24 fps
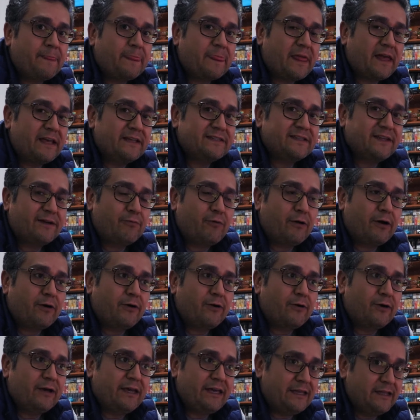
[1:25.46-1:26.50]
este
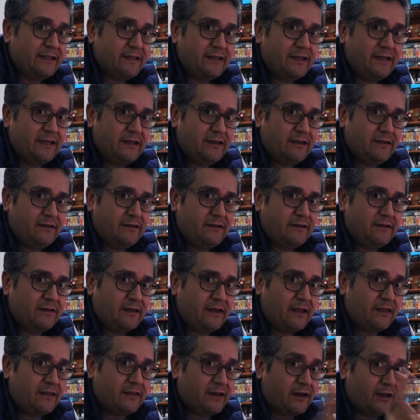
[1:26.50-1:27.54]
juego indie,
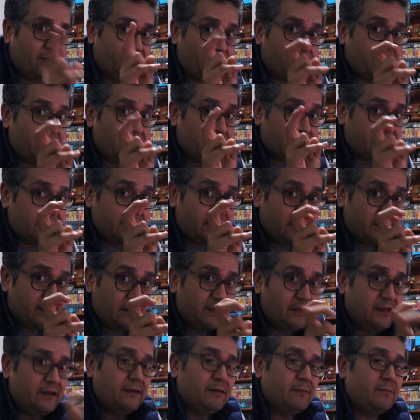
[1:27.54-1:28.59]
entre comillas
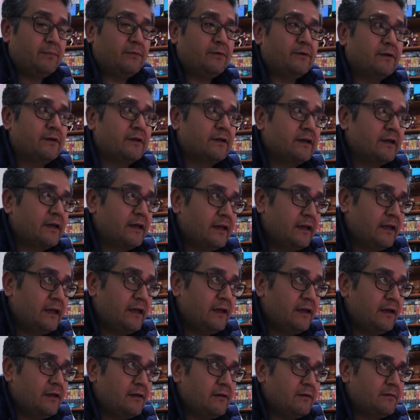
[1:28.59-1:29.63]
indie,
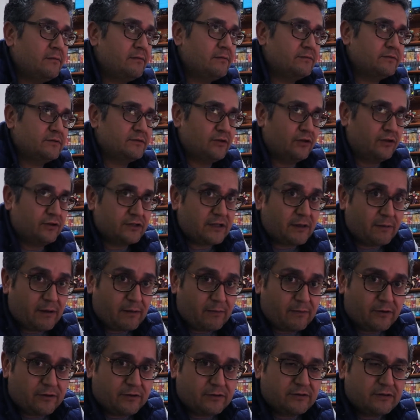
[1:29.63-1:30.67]
porque todos
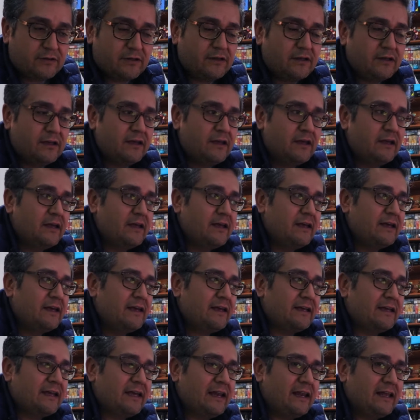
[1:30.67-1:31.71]
sabemos
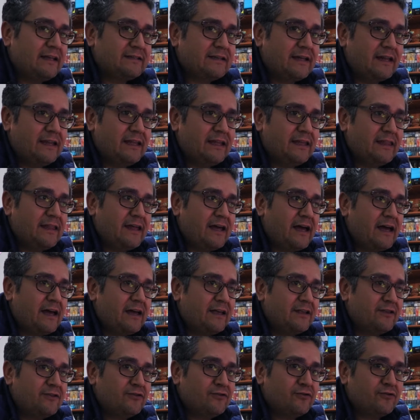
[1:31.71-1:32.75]
que la salida
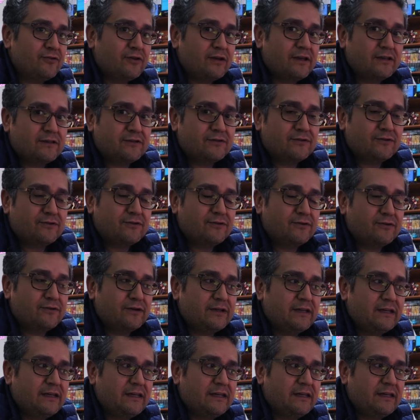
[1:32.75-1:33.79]
y todo
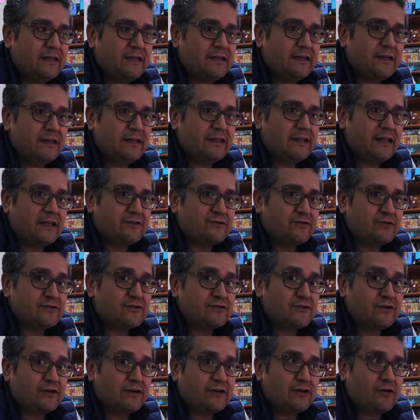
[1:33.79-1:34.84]
eso y la
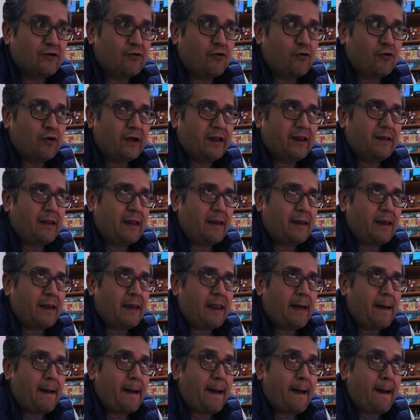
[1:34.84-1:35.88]
asociación o el,
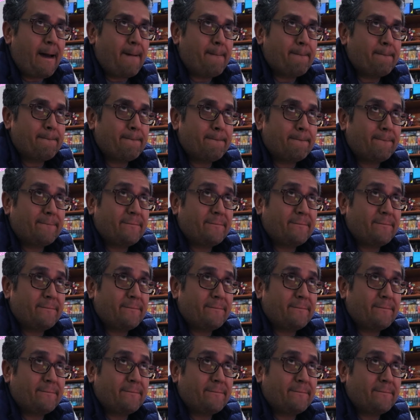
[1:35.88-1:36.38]
la,